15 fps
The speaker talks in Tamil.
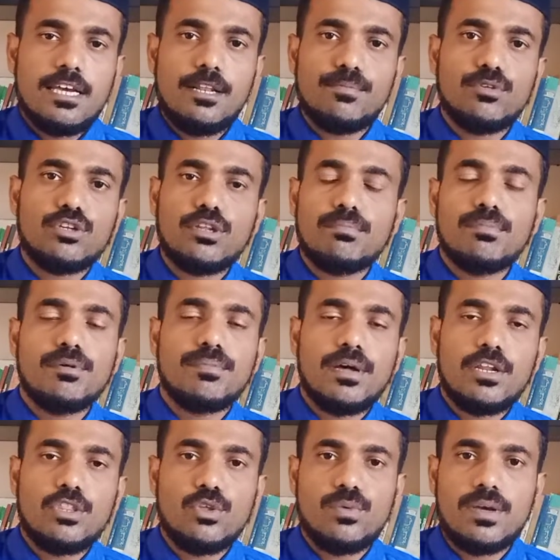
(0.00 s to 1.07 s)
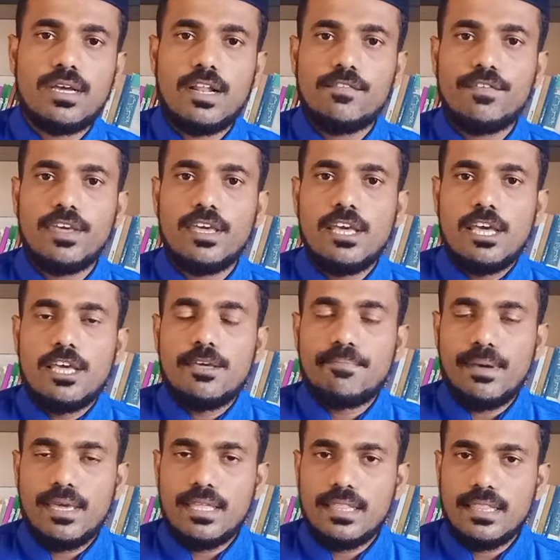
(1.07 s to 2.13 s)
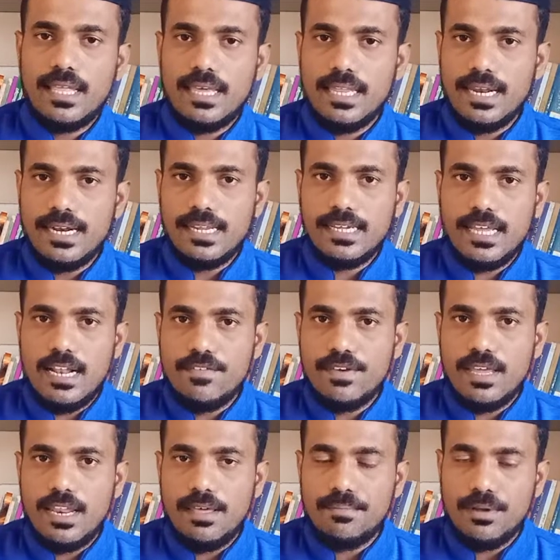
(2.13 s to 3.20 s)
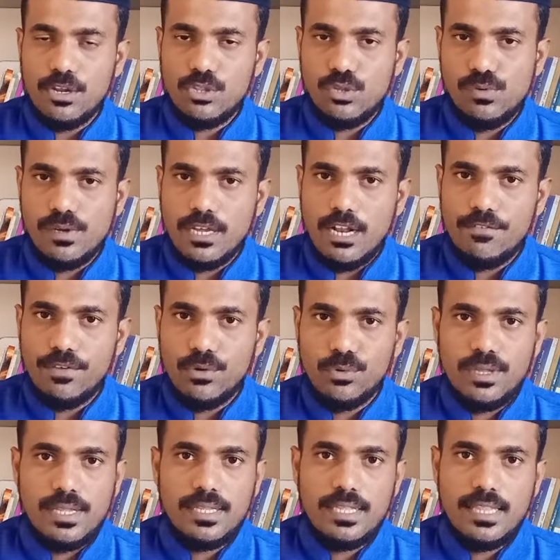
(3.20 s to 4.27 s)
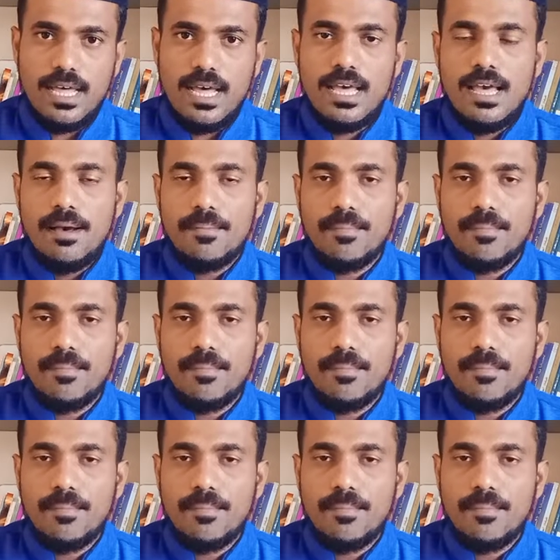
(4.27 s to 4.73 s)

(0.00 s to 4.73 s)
இல்முத்திப்பு மருத்துவ கல்வி இப்ப இந்த இரண்டு கல்வியிலே மருத்துவ கல்வி உயர்ந்ததா